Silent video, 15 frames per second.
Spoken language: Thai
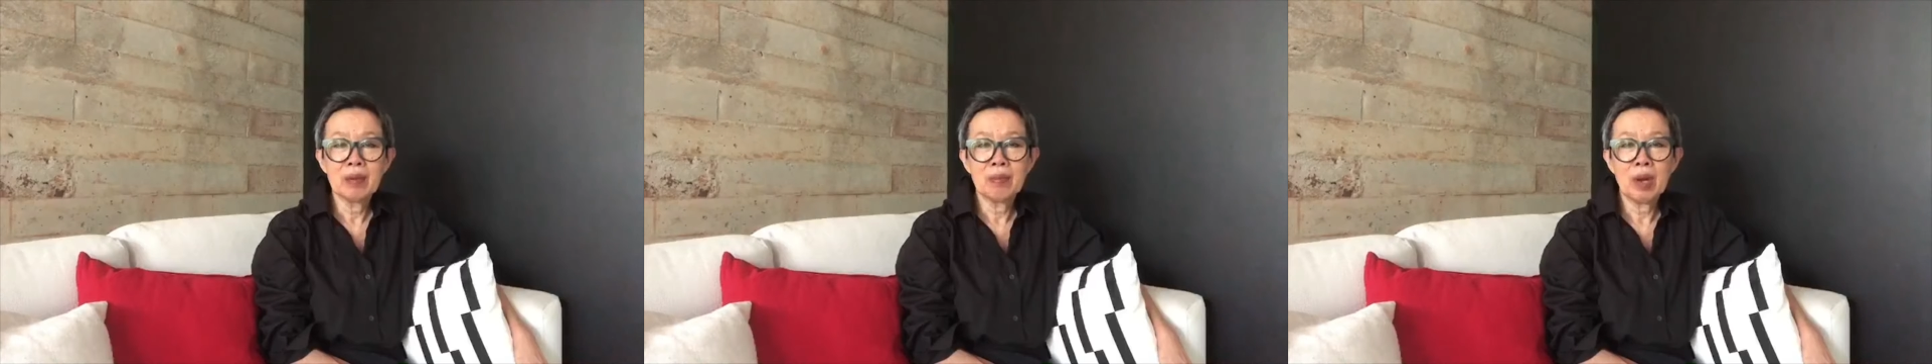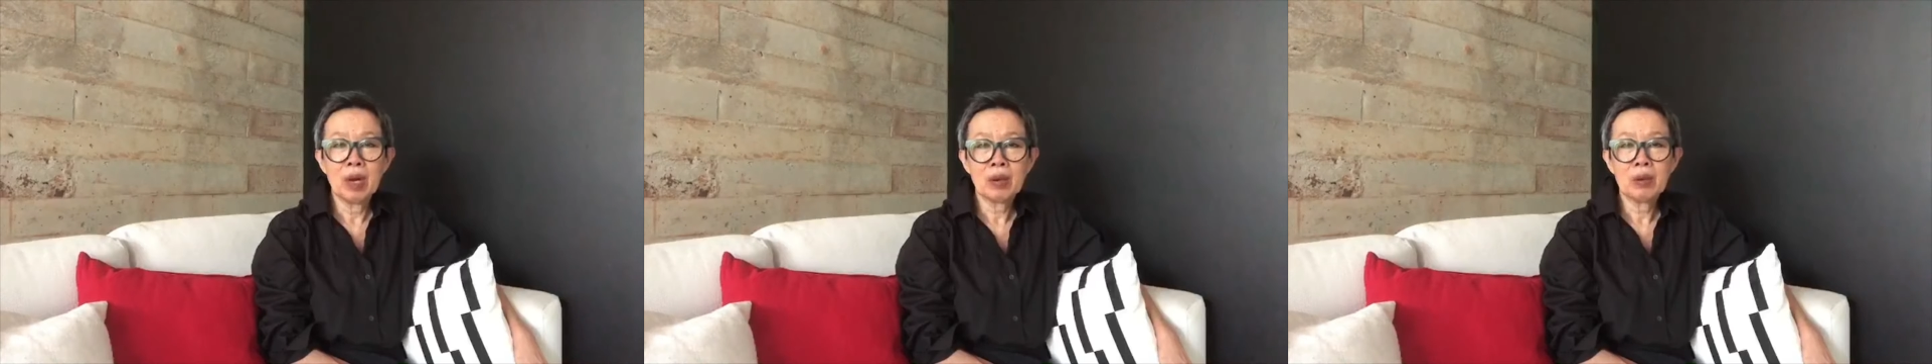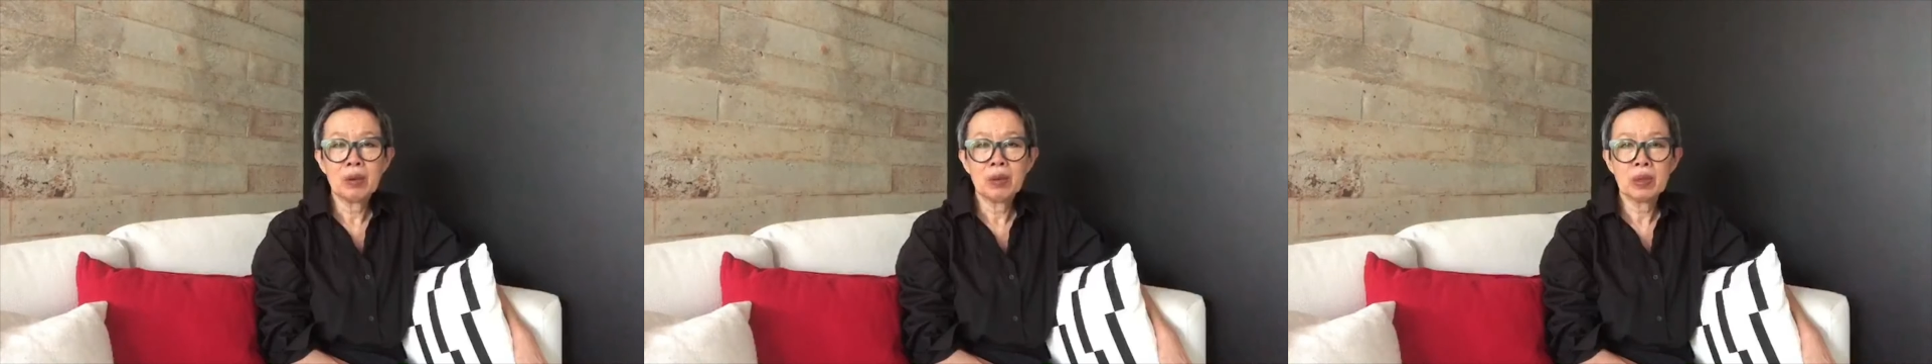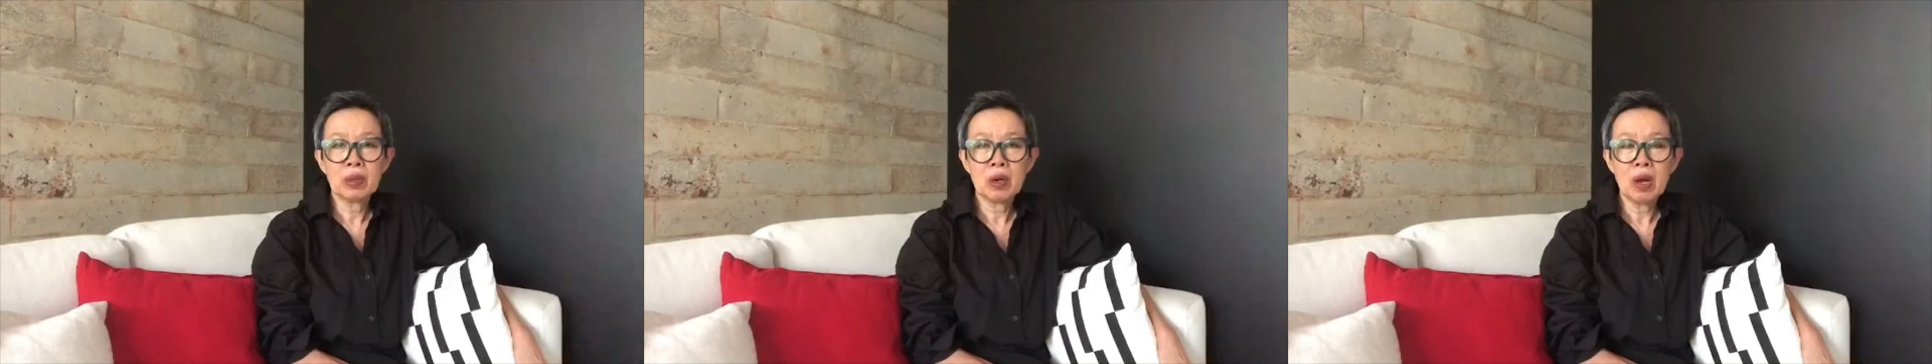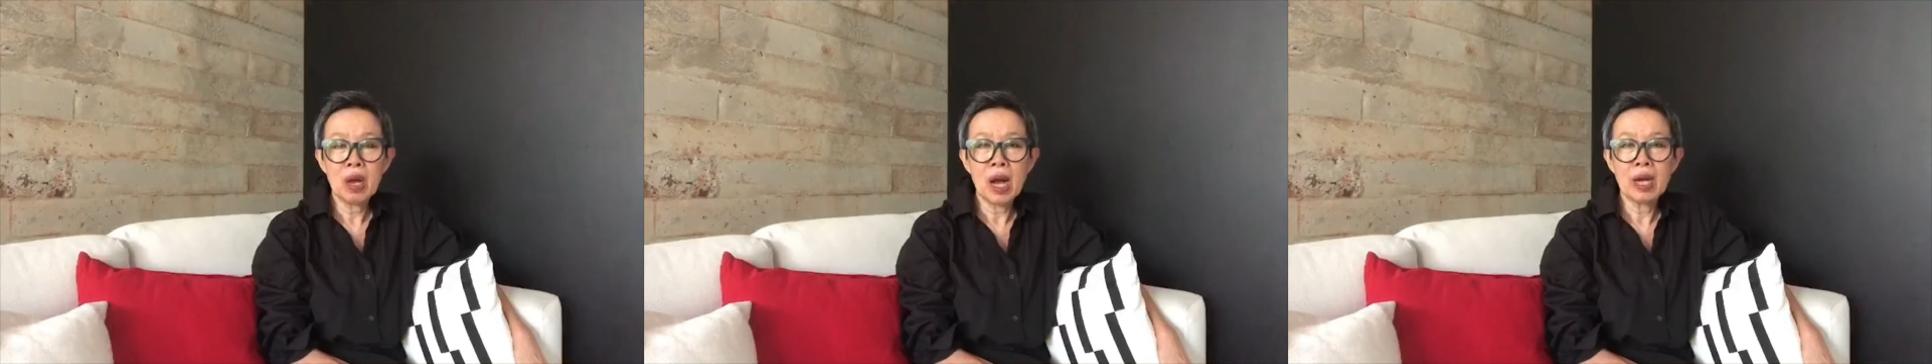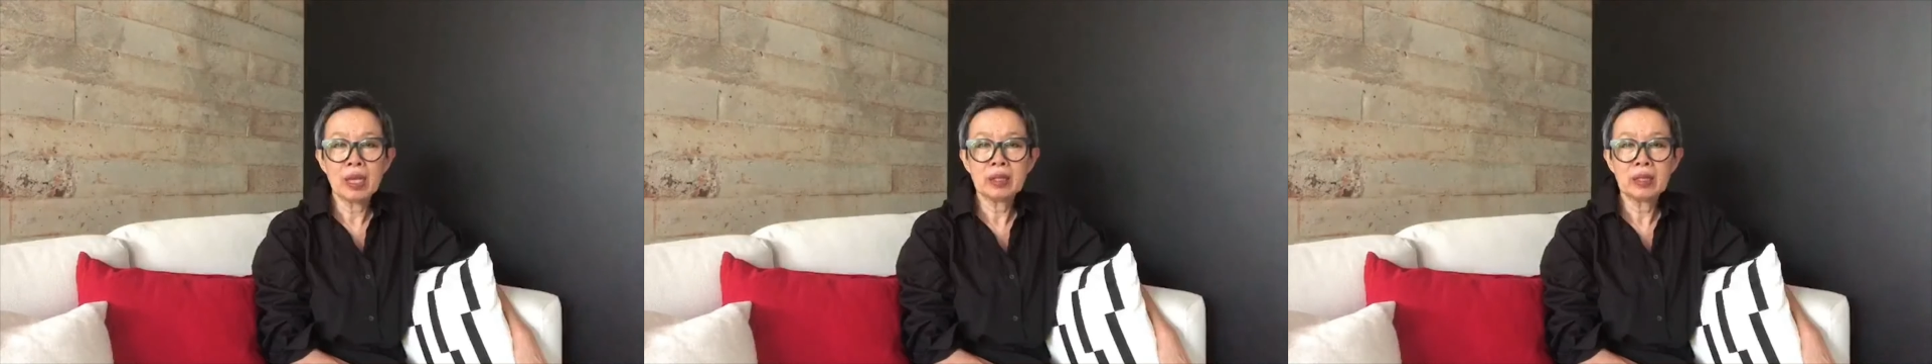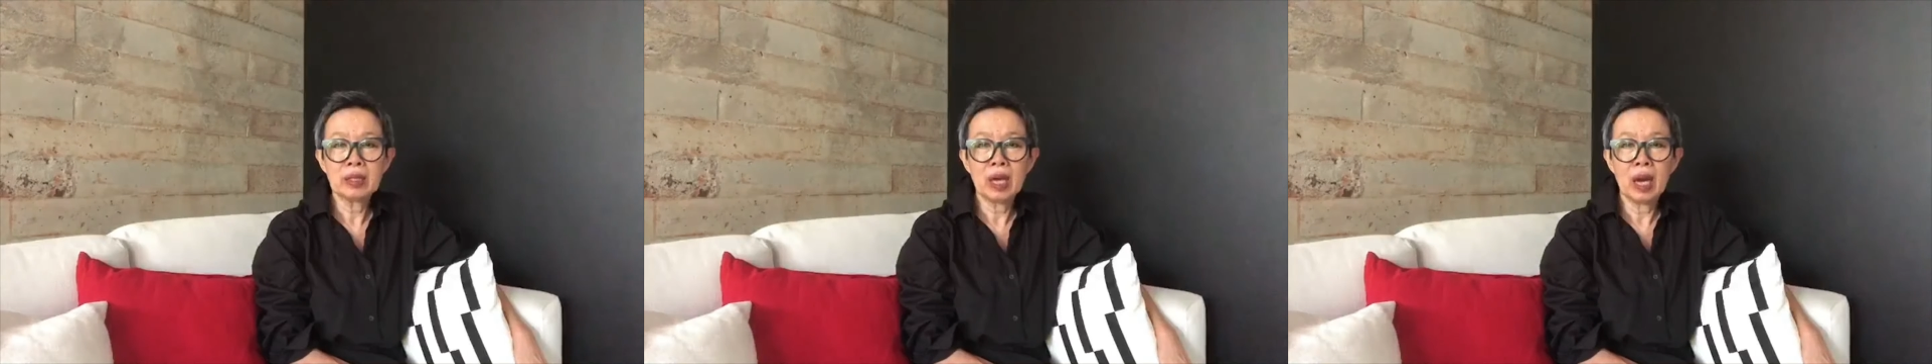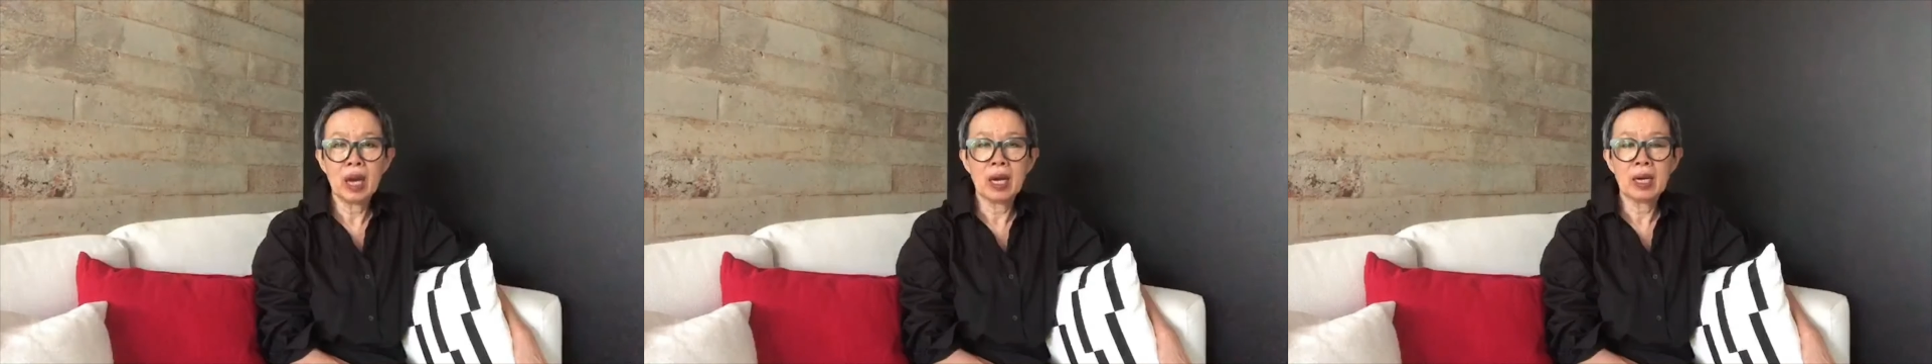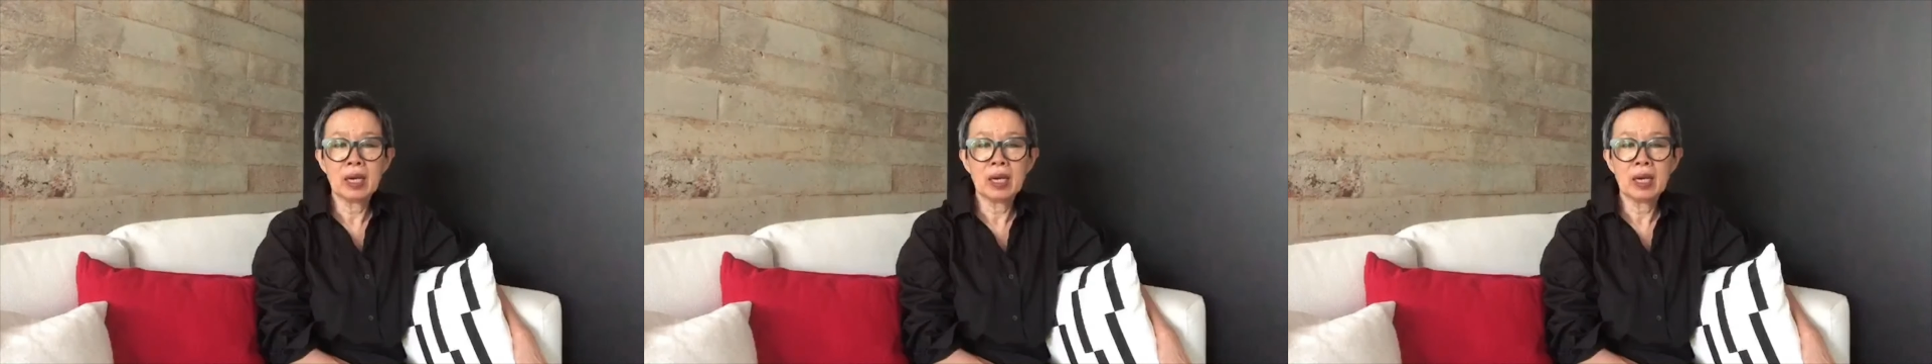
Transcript: บางคนก็อาจจะ